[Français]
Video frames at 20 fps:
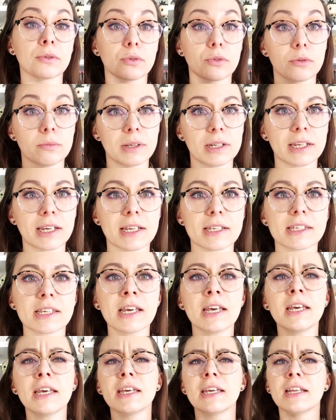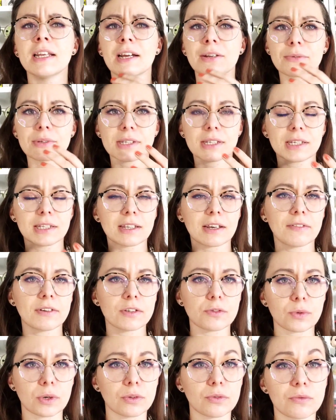en 2015, il a annoncé qu'il travaillait
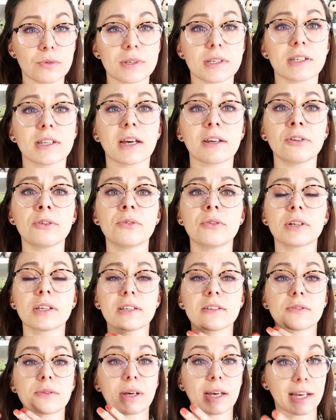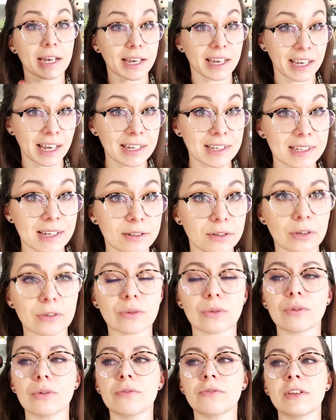sur un nouveau scénario, qu'il serait réalisateur
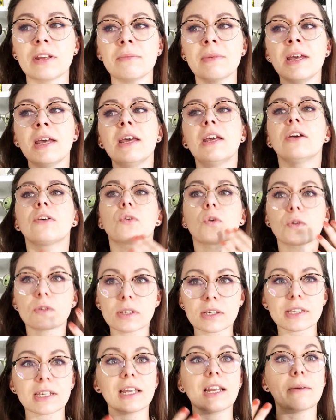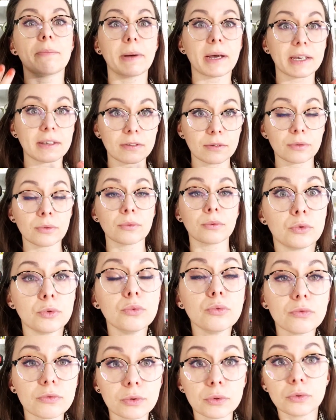sur ce film, que ce serait l'apparition de
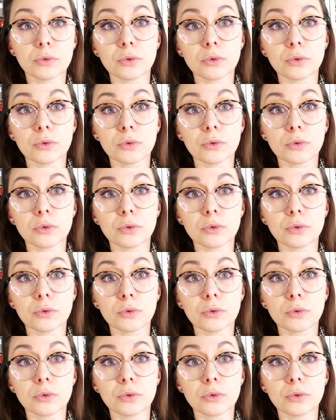nouveau